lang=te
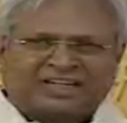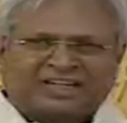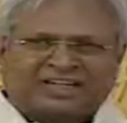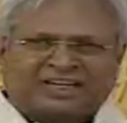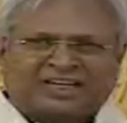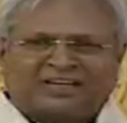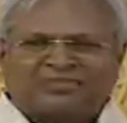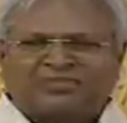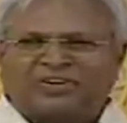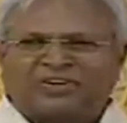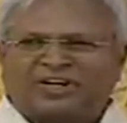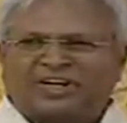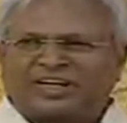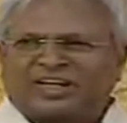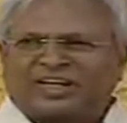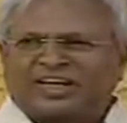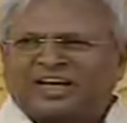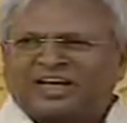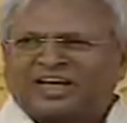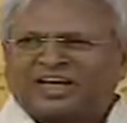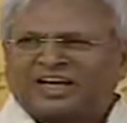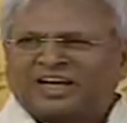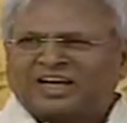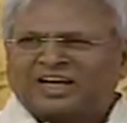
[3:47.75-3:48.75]
డెఫినెట్గా
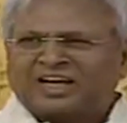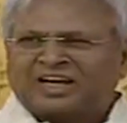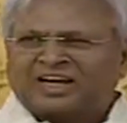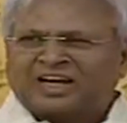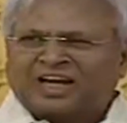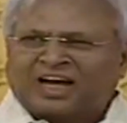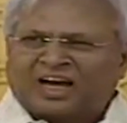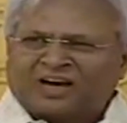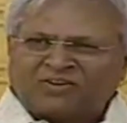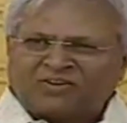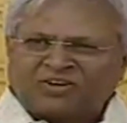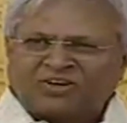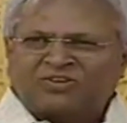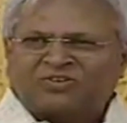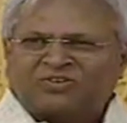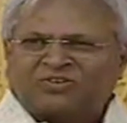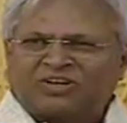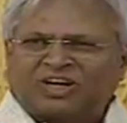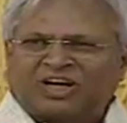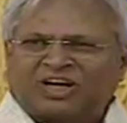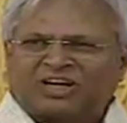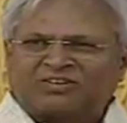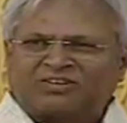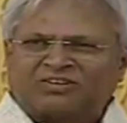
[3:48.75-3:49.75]
నా వరకు
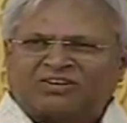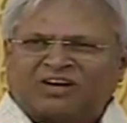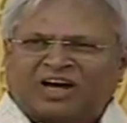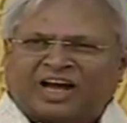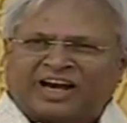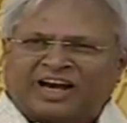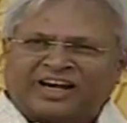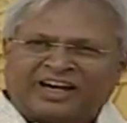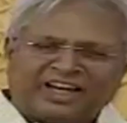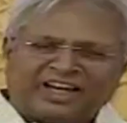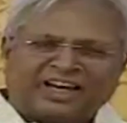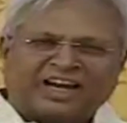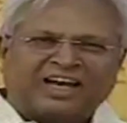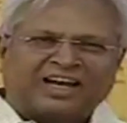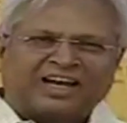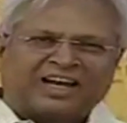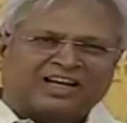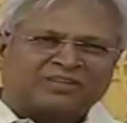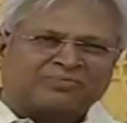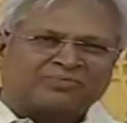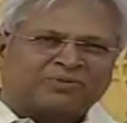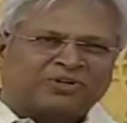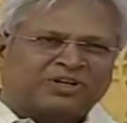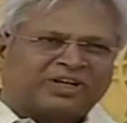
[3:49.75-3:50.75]
నాకు అన్నీ
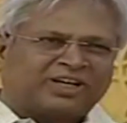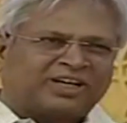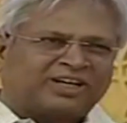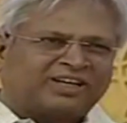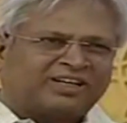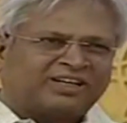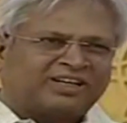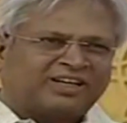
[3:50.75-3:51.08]
రాయలేకపోయినా